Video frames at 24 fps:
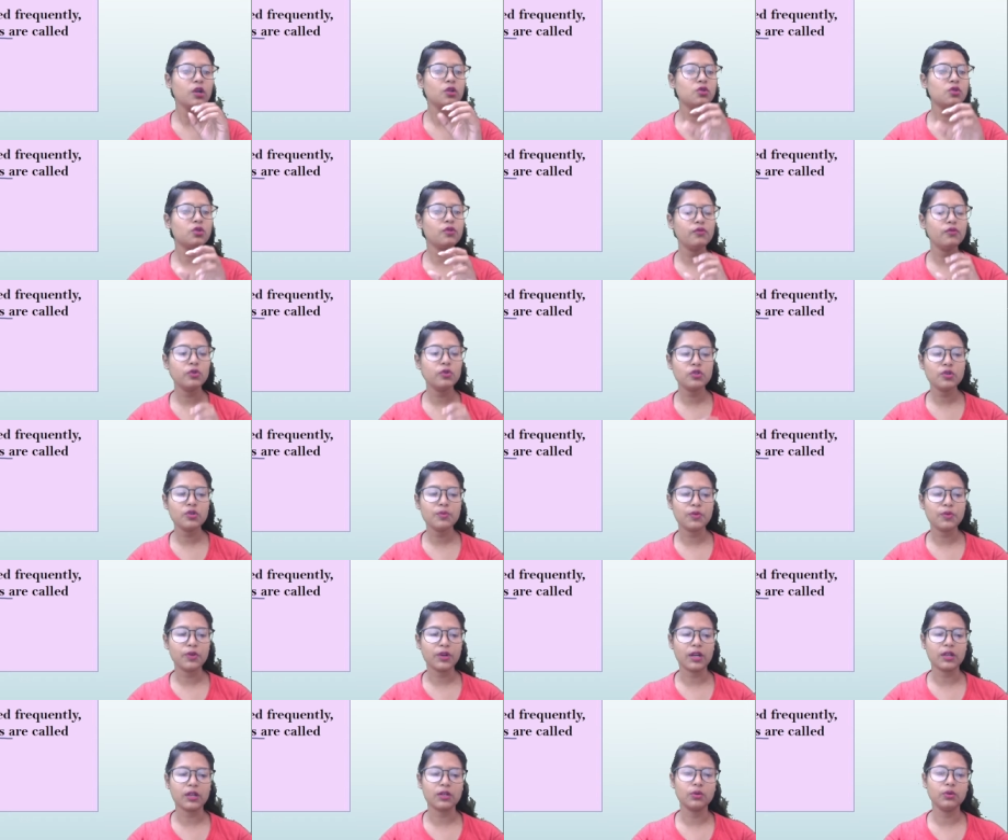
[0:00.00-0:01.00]
सो so, वो जो
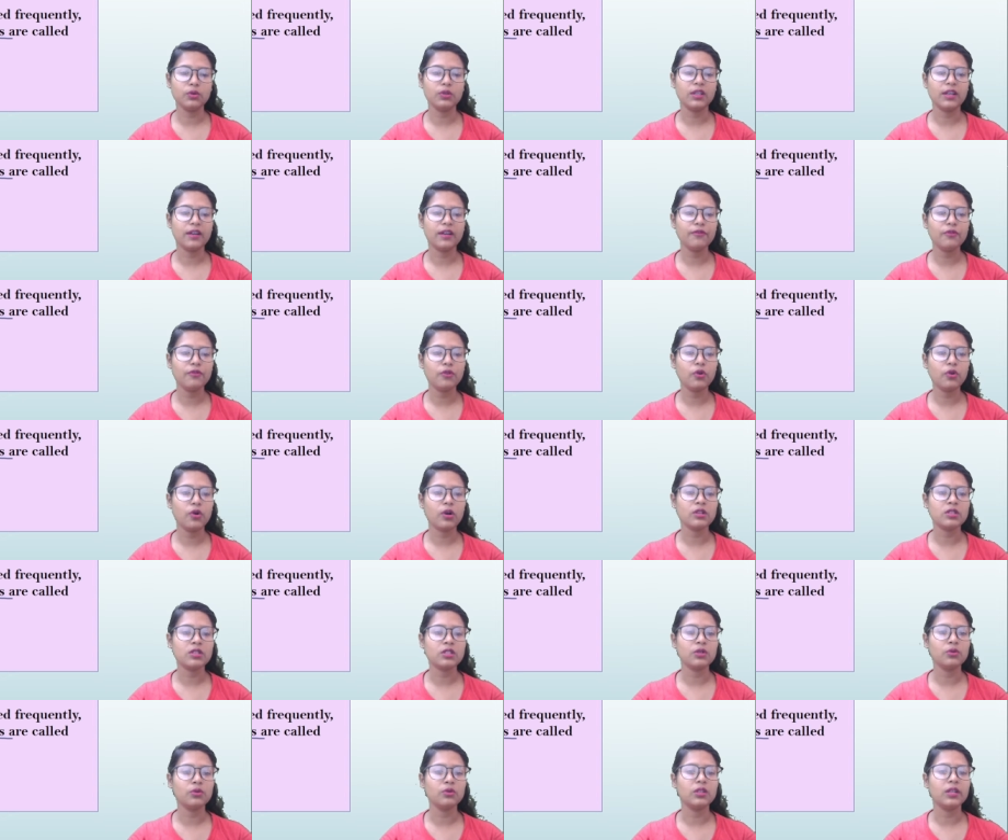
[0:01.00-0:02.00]
प्रोडक्ट होते हैं वो कौन
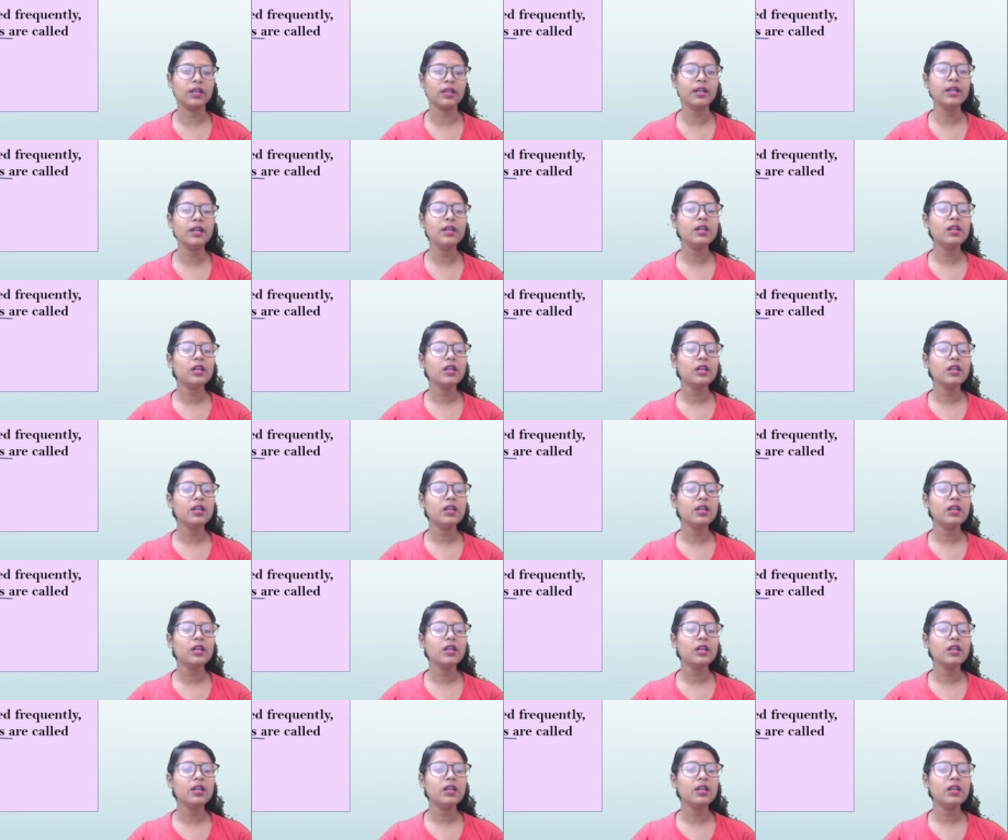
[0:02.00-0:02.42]
से होते हैं